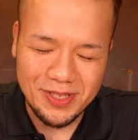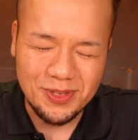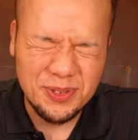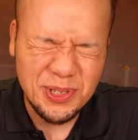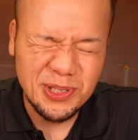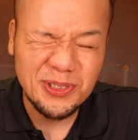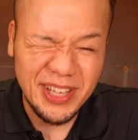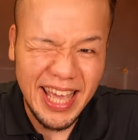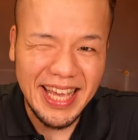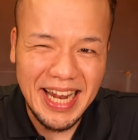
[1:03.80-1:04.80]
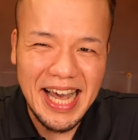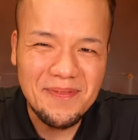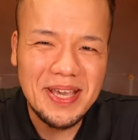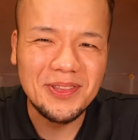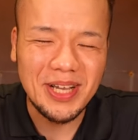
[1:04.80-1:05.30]
あ、通常のね、
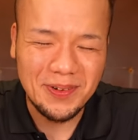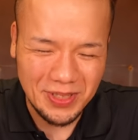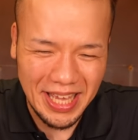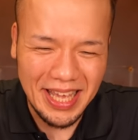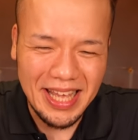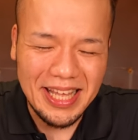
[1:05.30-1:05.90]
ラーメンとかもね、